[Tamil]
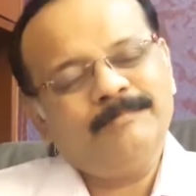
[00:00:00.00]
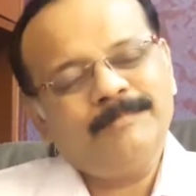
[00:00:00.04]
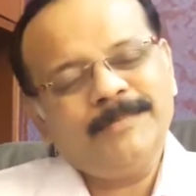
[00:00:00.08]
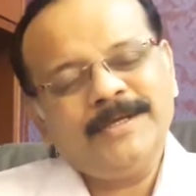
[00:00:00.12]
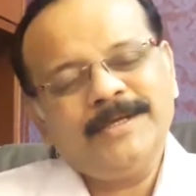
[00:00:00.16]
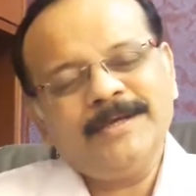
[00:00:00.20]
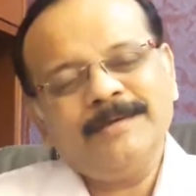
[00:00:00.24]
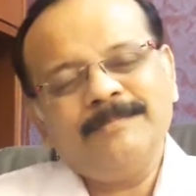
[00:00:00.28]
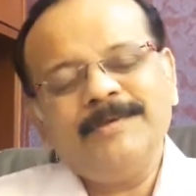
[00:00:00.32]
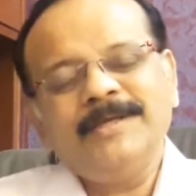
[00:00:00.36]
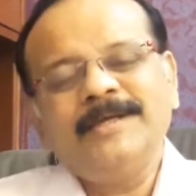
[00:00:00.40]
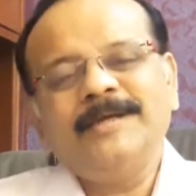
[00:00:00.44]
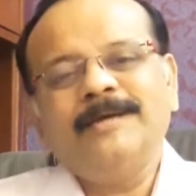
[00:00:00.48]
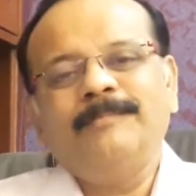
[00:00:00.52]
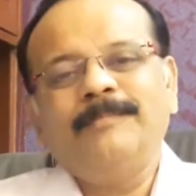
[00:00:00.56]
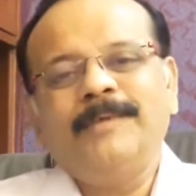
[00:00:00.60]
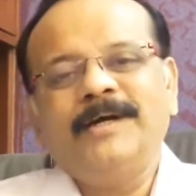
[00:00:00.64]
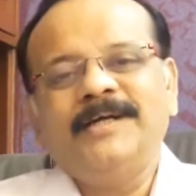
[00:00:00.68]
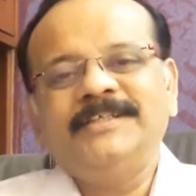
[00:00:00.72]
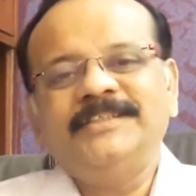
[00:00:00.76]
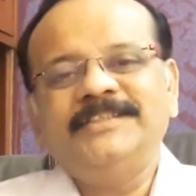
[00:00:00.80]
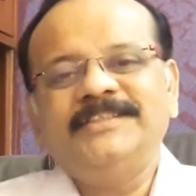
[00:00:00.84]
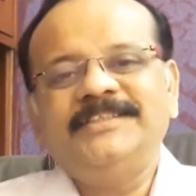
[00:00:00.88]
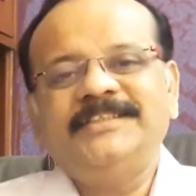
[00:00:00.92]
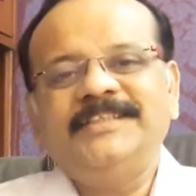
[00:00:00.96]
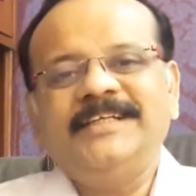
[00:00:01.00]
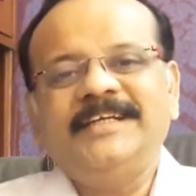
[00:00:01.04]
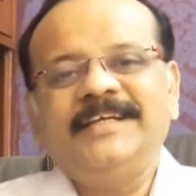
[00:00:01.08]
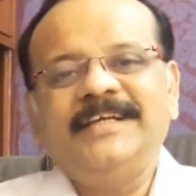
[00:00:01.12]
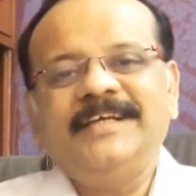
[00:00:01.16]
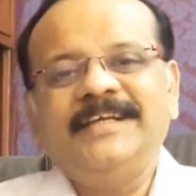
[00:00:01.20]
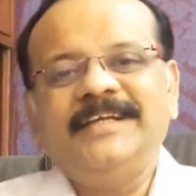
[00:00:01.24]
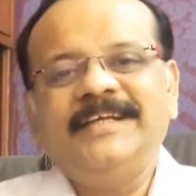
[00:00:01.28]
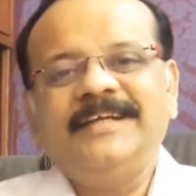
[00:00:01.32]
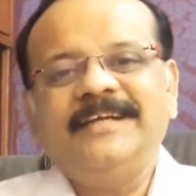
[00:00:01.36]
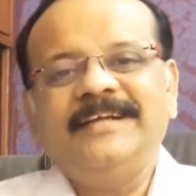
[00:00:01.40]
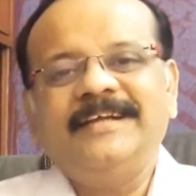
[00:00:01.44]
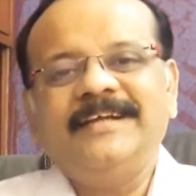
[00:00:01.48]
மிக மிக மகிழ்ச்சி
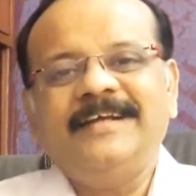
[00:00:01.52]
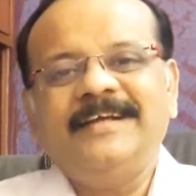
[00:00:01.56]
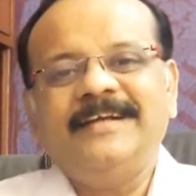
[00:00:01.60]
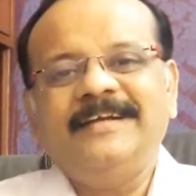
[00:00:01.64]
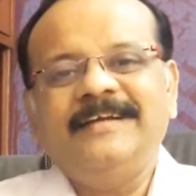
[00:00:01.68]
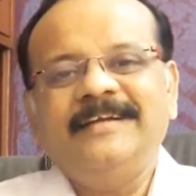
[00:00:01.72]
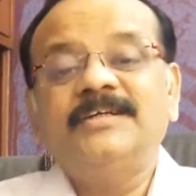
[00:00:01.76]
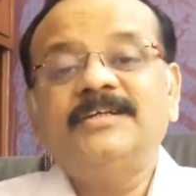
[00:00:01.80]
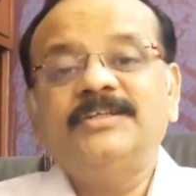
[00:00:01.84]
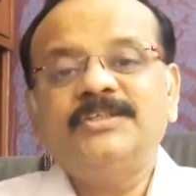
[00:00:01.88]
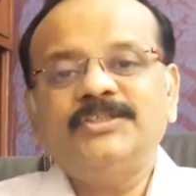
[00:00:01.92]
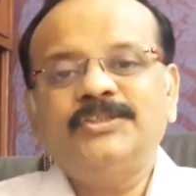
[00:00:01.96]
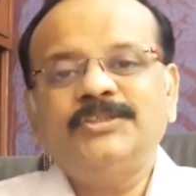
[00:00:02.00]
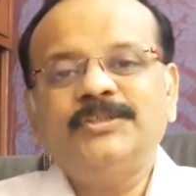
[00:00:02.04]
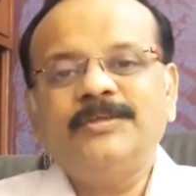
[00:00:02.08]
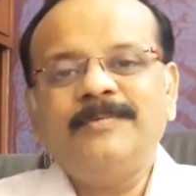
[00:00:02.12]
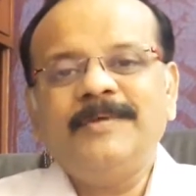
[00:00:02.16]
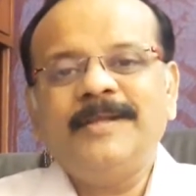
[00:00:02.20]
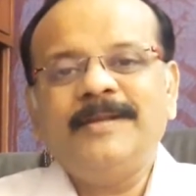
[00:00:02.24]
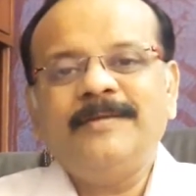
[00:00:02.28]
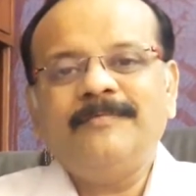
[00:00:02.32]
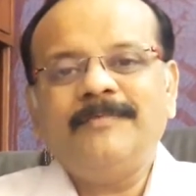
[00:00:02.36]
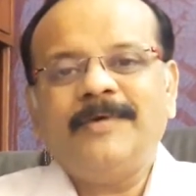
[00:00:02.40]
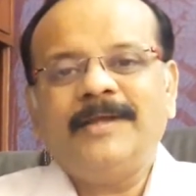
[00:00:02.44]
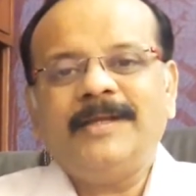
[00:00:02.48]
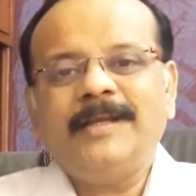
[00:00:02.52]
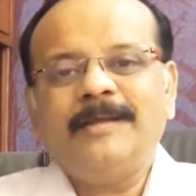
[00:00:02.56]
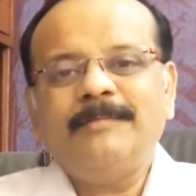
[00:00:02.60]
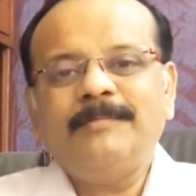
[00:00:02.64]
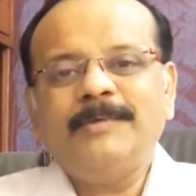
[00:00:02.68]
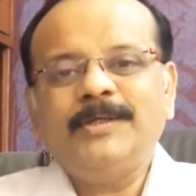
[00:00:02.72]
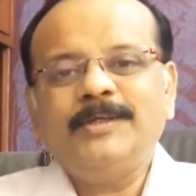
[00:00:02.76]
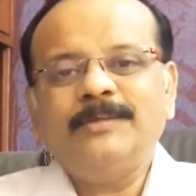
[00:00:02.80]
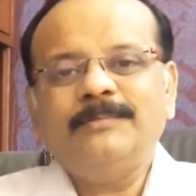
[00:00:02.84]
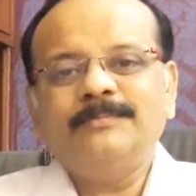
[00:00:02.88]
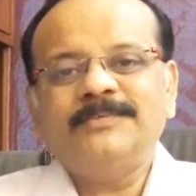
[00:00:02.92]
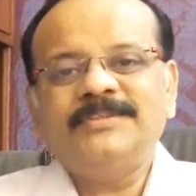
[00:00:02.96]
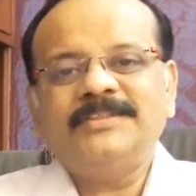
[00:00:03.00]
அடைகின்றேன் கிறிஸ்துவின்
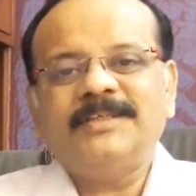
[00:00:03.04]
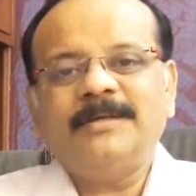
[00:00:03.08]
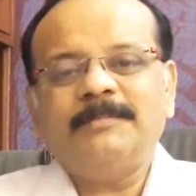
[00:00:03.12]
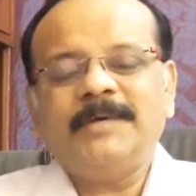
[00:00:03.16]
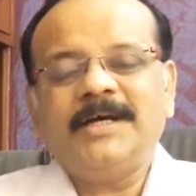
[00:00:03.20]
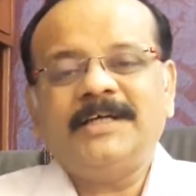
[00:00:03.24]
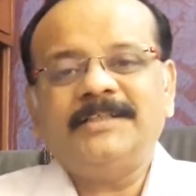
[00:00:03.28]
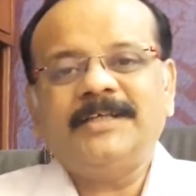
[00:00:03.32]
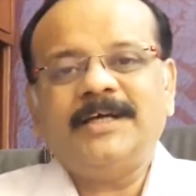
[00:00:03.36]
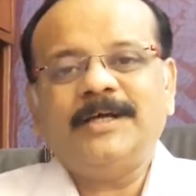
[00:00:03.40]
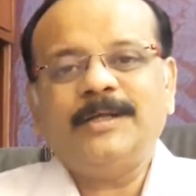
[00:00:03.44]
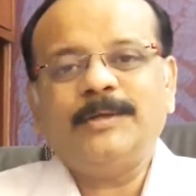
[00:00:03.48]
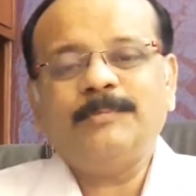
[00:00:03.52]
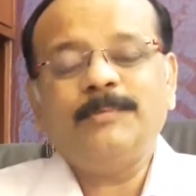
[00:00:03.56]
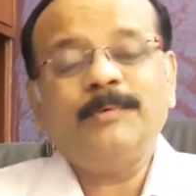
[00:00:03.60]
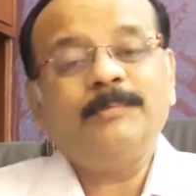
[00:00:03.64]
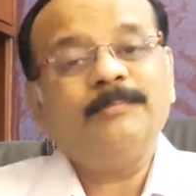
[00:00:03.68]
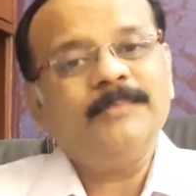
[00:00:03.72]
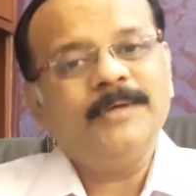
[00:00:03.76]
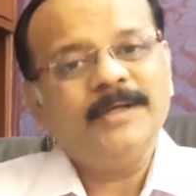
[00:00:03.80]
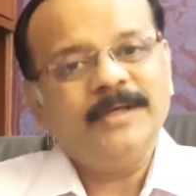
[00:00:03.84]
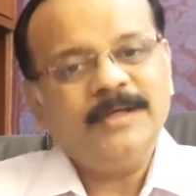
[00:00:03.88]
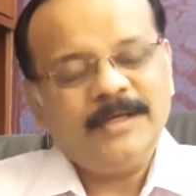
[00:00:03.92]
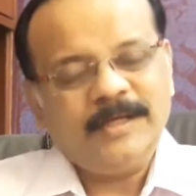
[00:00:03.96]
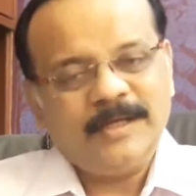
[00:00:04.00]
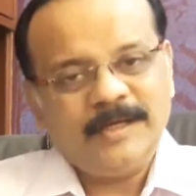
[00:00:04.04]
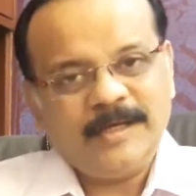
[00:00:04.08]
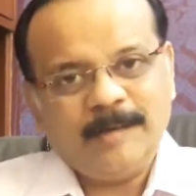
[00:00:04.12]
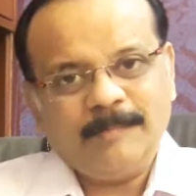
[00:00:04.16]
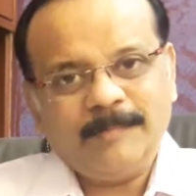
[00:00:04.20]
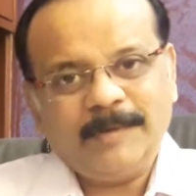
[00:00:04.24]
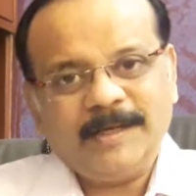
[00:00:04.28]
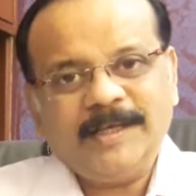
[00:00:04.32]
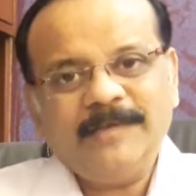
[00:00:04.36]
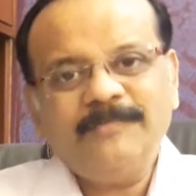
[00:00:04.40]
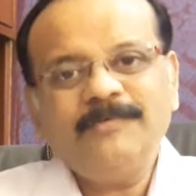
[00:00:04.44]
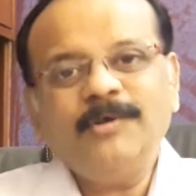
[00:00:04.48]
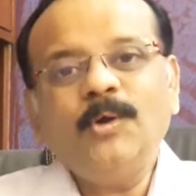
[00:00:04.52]
வல்லமையும் சமாதானமும்
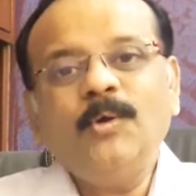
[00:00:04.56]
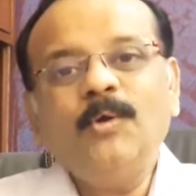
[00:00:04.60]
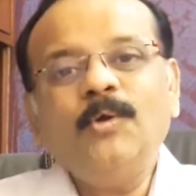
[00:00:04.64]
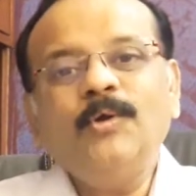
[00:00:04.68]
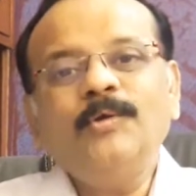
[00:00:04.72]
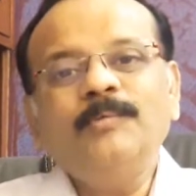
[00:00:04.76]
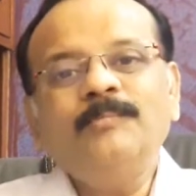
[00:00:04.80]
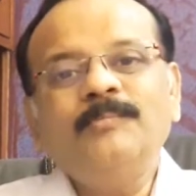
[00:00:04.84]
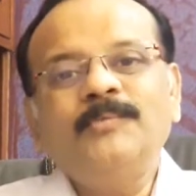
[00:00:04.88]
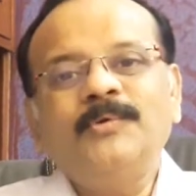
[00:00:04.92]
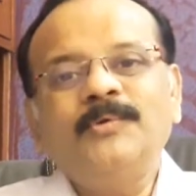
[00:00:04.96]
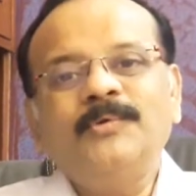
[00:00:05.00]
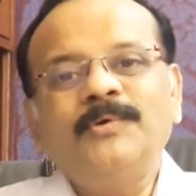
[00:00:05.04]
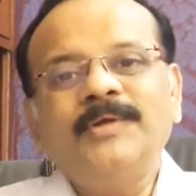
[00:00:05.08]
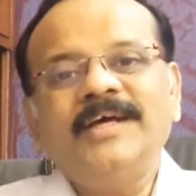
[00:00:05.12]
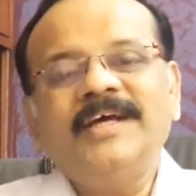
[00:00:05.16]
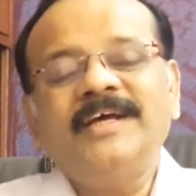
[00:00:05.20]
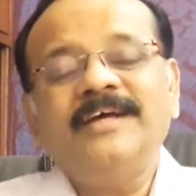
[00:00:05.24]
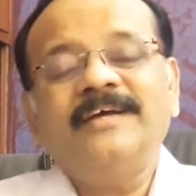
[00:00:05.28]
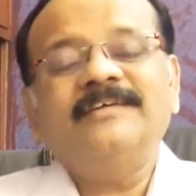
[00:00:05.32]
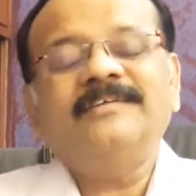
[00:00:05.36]
நம் அனைவரோடும் கூட